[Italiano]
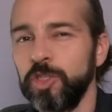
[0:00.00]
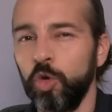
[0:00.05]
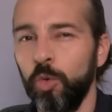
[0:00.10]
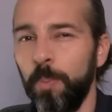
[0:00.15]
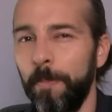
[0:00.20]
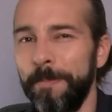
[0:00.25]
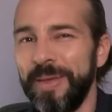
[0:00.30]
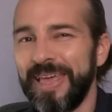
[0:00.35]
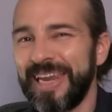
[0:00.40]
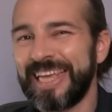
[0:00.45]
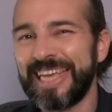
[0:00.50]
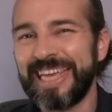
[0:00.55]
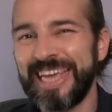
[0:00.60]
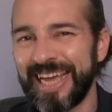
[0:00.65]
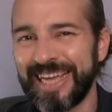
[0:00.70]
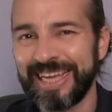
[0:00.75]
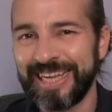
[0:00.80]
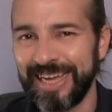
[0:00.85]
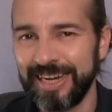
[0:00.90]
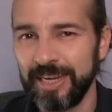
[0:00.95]
solo
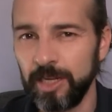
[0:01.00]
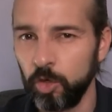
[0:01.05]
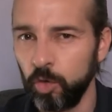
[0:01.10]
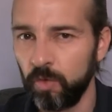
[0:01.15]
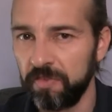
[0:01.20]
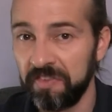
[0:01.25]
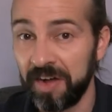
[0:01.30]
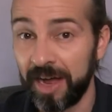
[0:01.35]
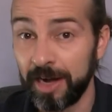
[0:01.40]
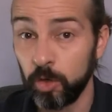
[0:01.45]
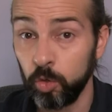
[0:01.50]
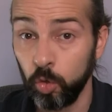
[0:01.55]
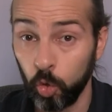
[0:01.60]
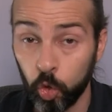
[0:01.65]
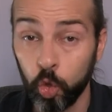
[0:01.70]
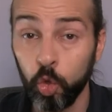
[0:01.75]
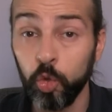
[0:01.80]
perché è carino farlo,